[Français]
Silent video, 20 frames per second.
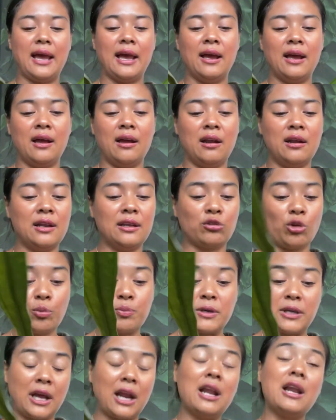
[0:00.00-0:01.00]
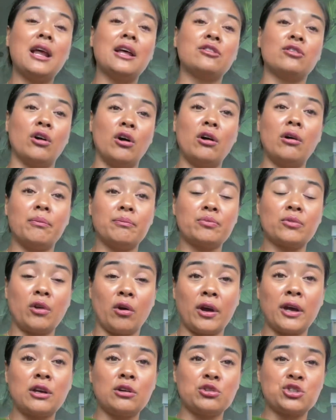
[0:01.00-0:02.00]
euh, les tropicales l'adorent, en
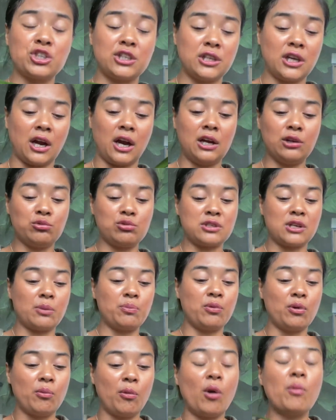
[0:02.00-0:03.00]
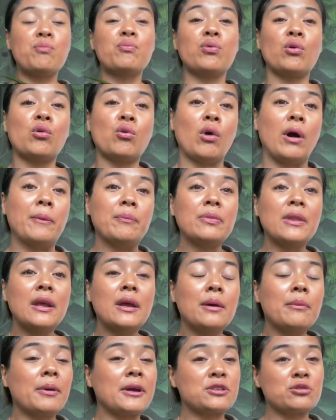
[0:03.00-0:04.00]
règle générale, tout simplement pourquoi
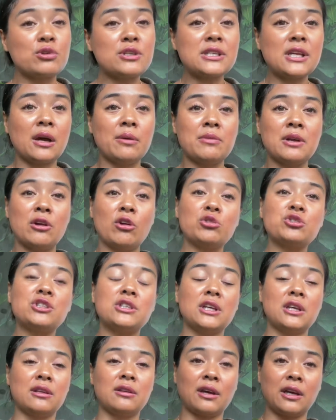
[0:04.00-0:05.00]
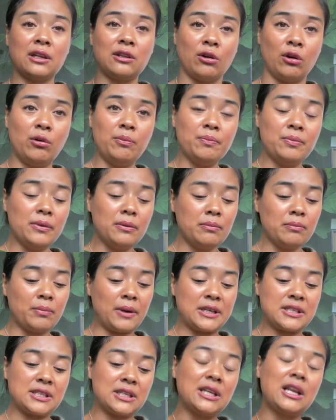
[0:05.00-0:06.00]
Parce que c'est un mélange qui est drainant,
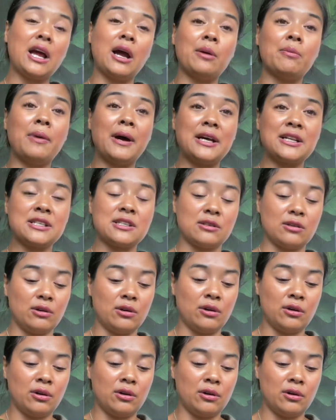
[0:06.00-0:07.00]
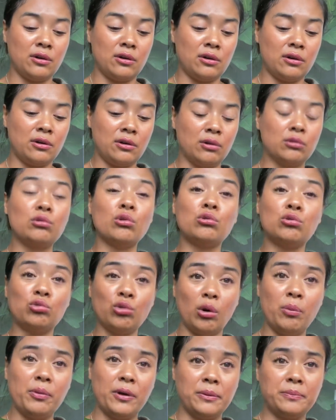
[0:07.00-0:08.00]
parce qu'il est à base euh, de
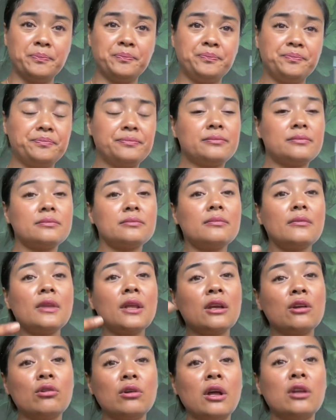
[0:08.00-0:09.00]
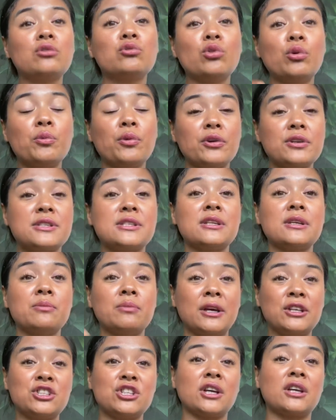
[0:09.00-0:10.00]
tourbe, que la tourbe, c'est une
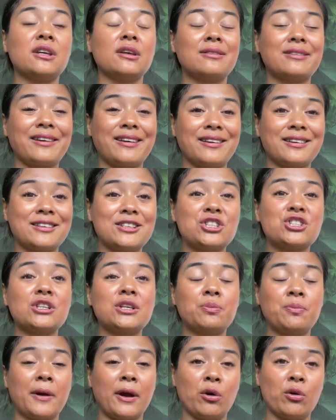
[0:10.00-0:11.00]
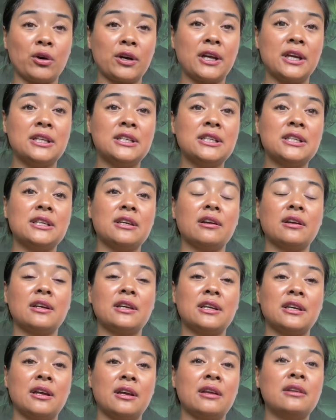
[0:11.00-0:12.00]
matière qui est très riche, hyper organique,
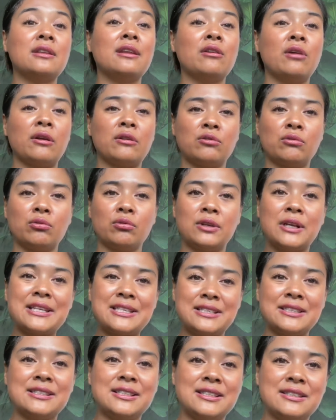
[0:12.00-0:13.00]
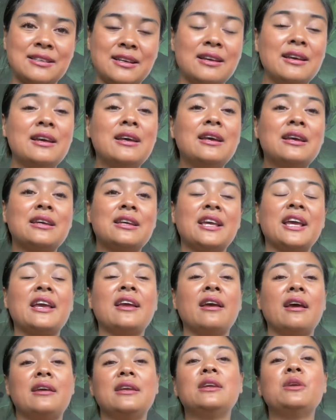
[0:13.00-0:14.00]
qui a une, un taux d'acidité qui
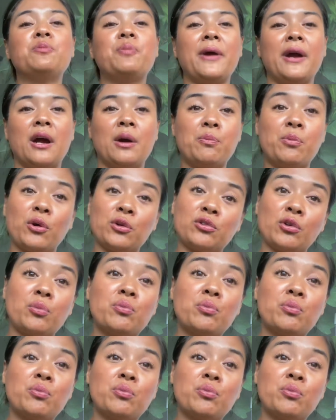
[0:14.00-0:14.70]
est hyper important